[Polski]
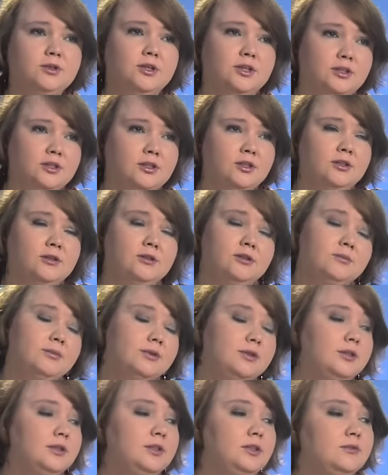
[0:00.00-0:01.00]
podkreślić, że te
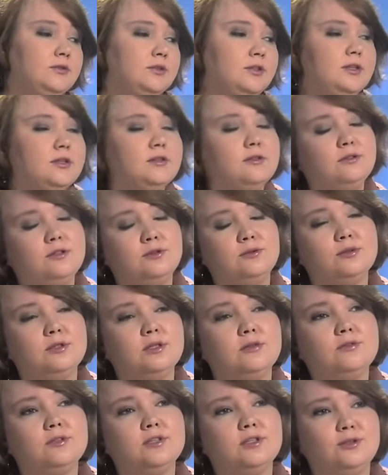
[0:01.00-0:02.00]
kompetencje wynikające z
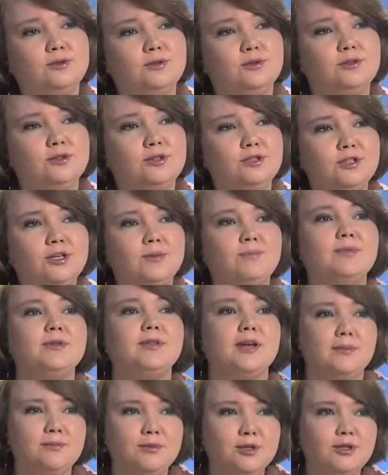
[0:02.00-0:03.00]
ustawy antyterrorystycznej
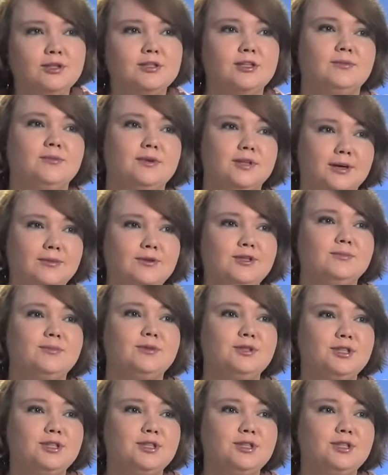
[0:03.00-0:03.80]
bynajmniej nie zakładały, że